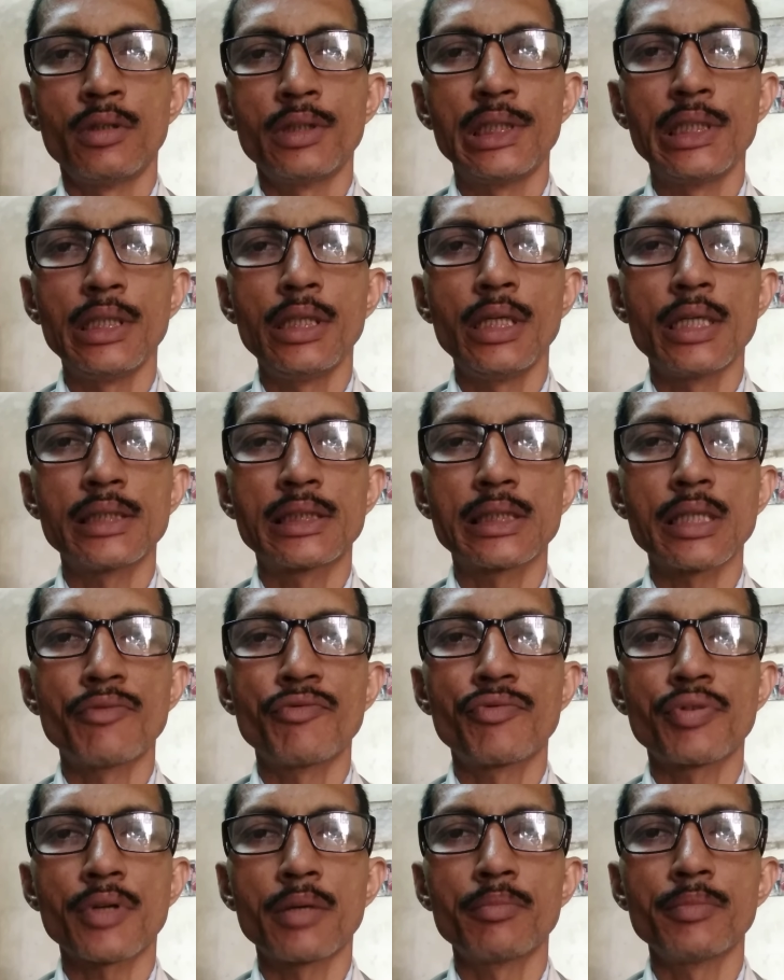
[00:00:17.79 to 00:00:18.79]
डी एच एम
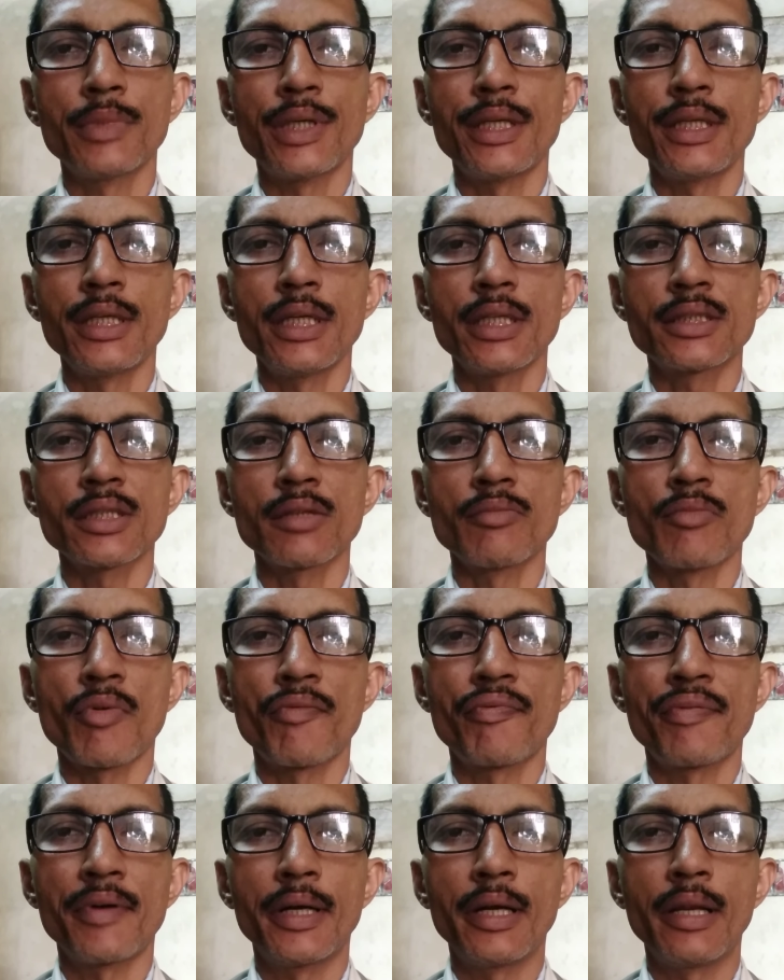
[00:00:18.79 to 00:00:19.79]
फ्रॉम एन ई एच एम
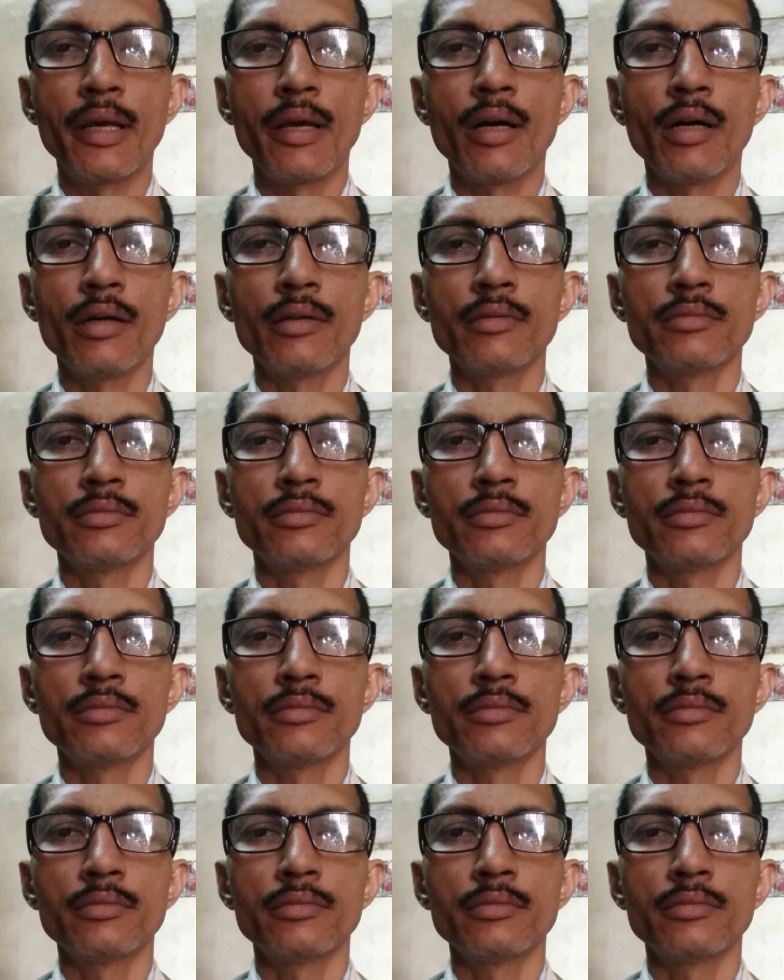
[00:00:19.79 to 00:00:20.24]
ऑफ इंडिया